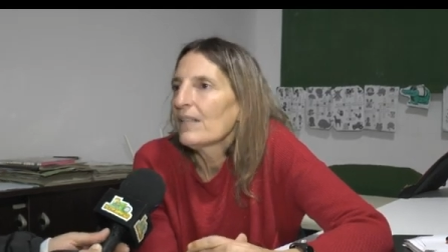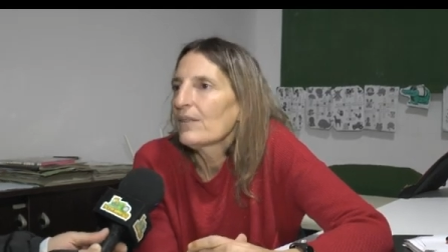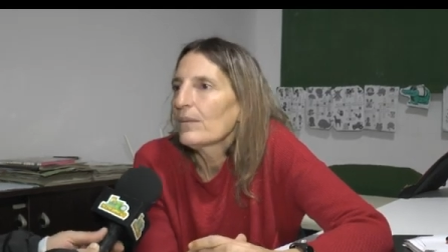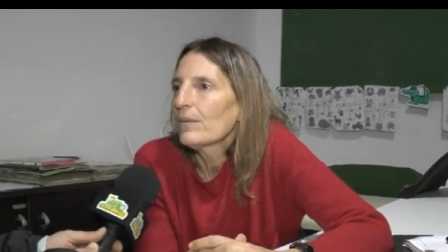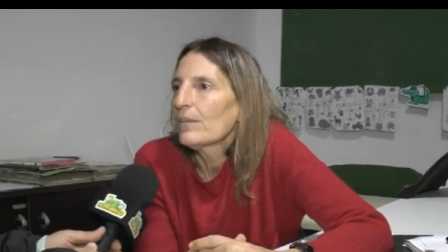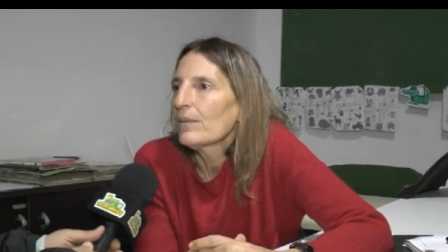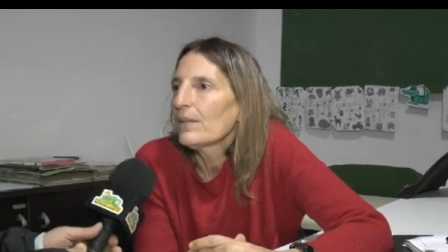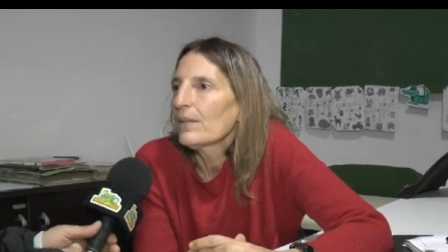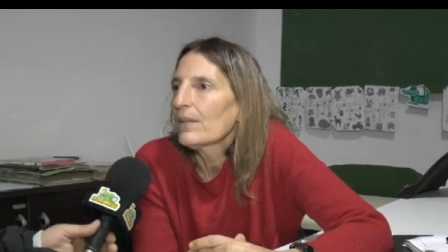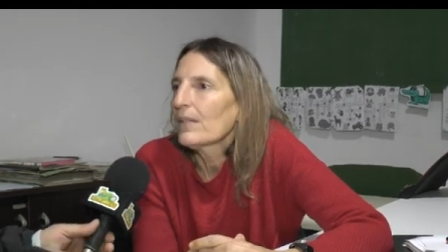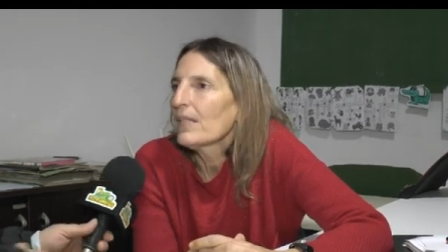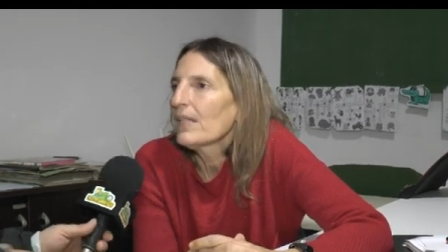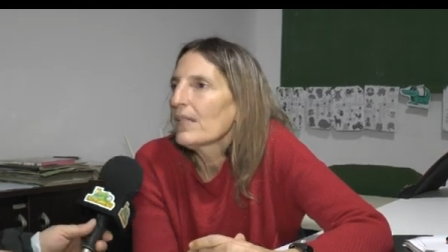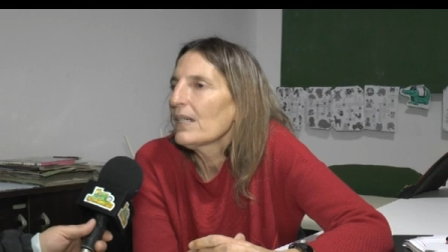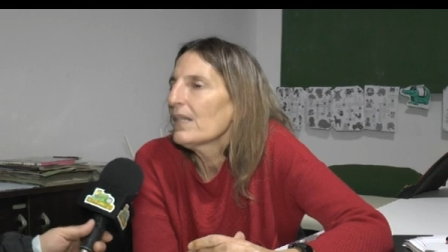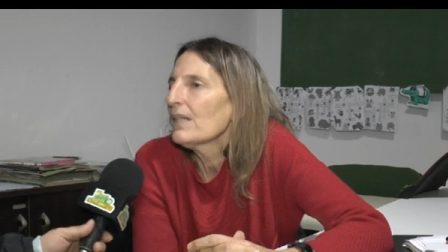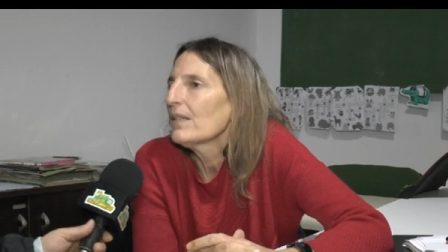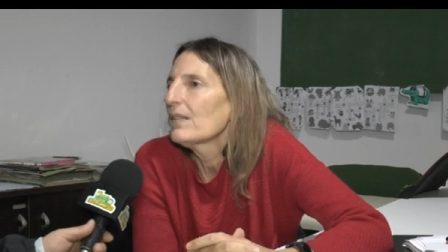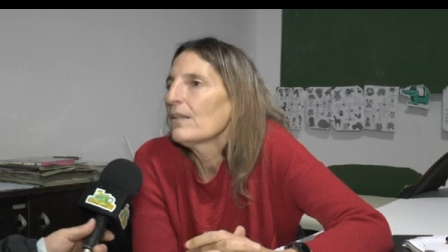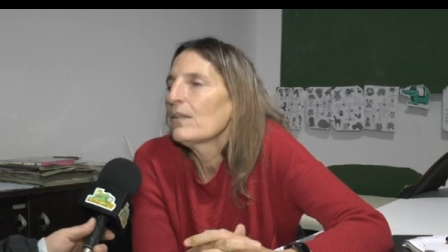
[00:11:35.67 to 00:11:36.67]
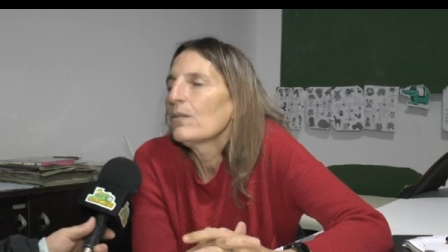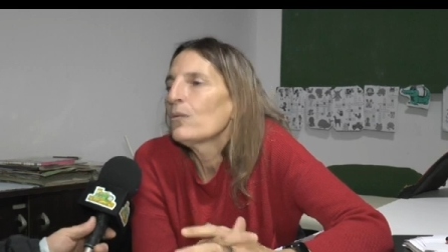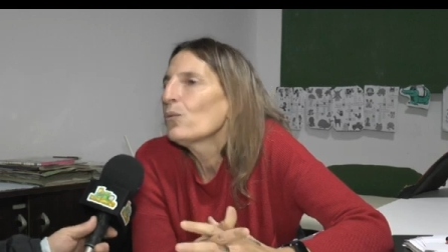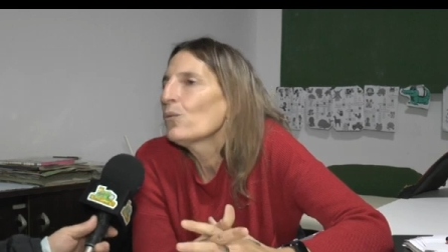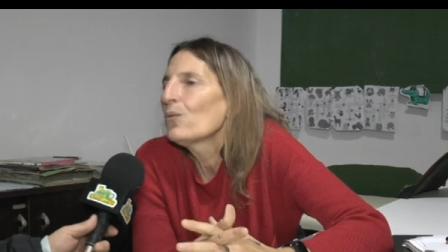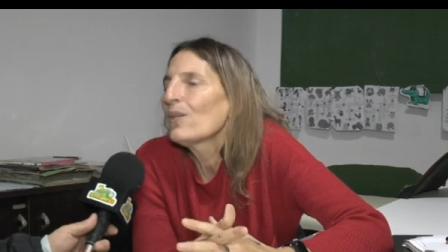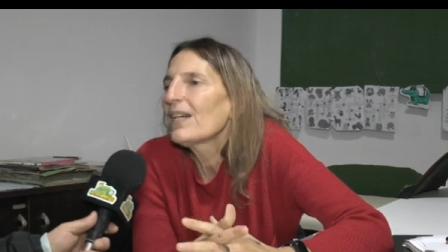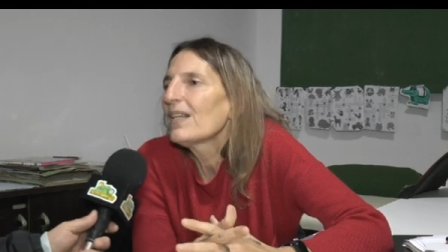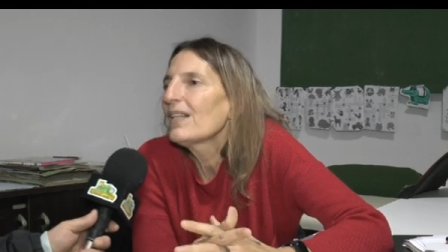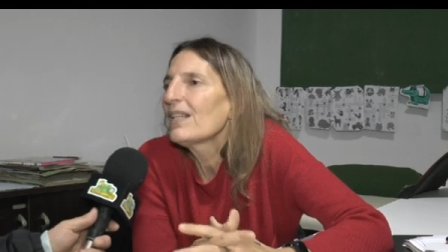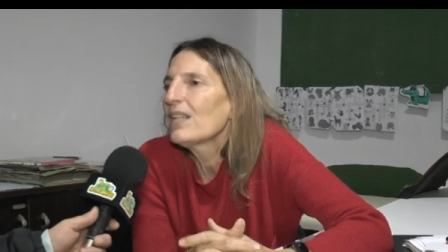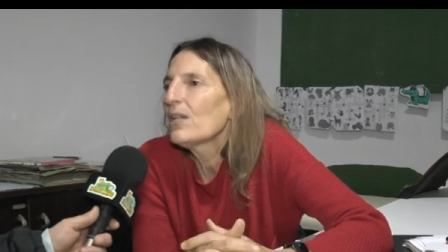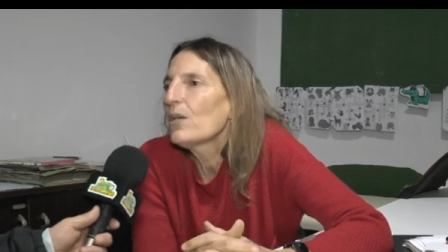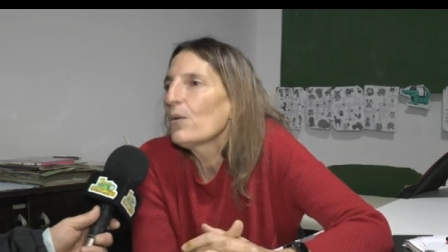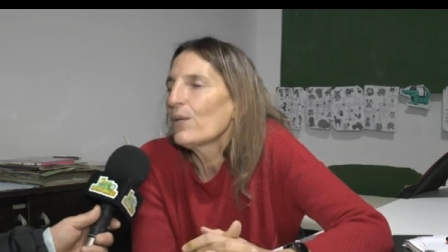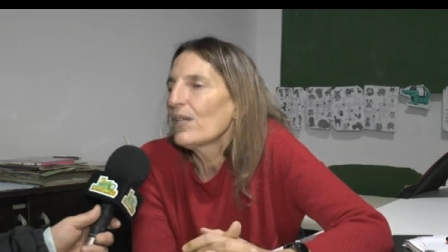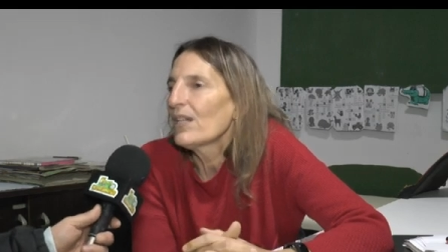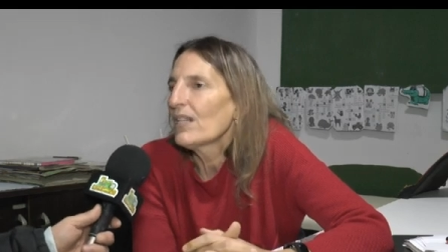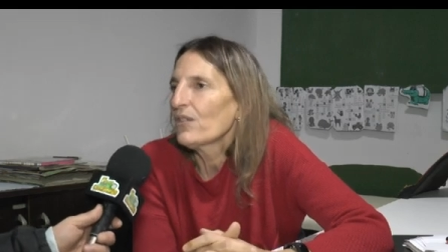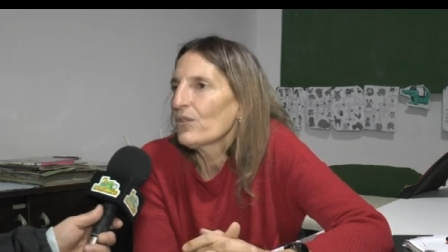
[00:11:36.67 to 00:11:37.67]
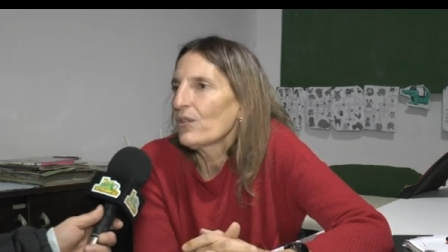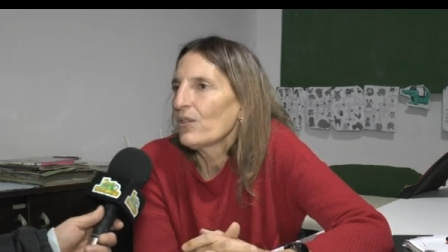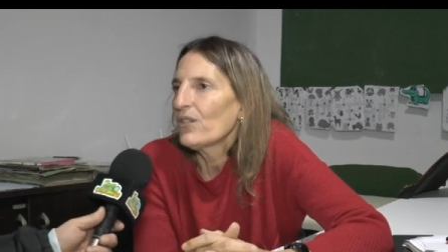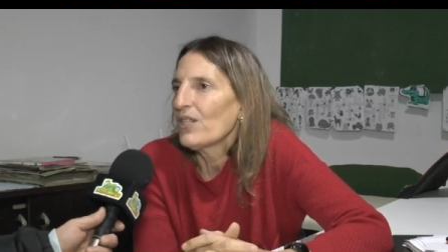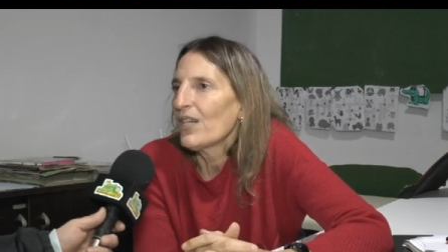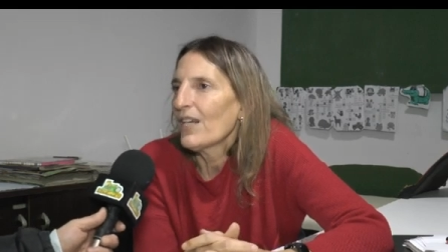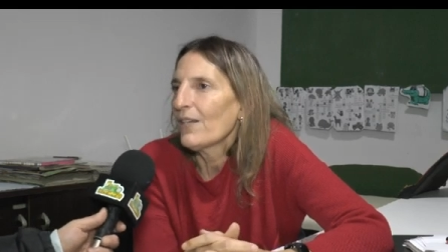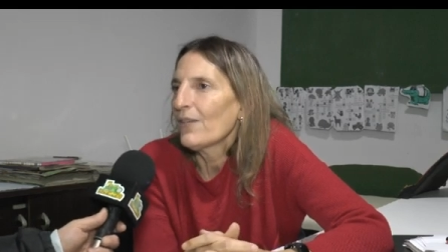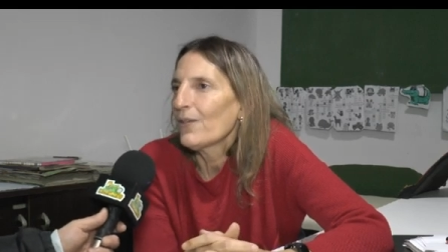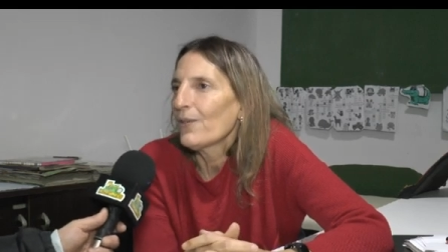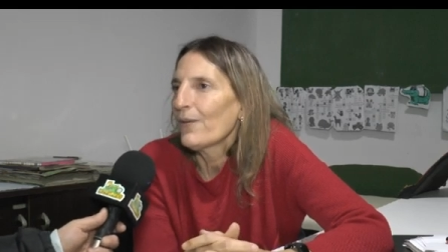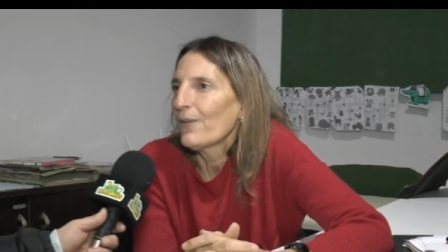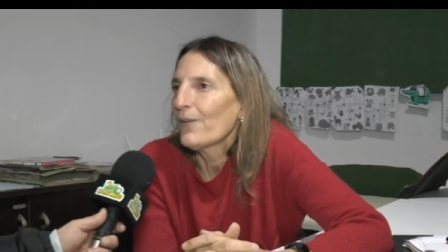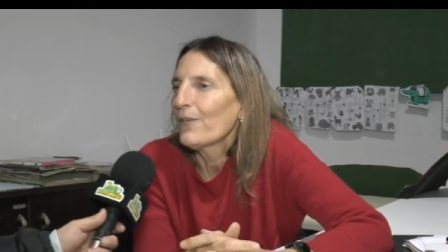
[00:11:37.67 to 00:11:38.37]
antropología nunca ni lo hubiera soñado.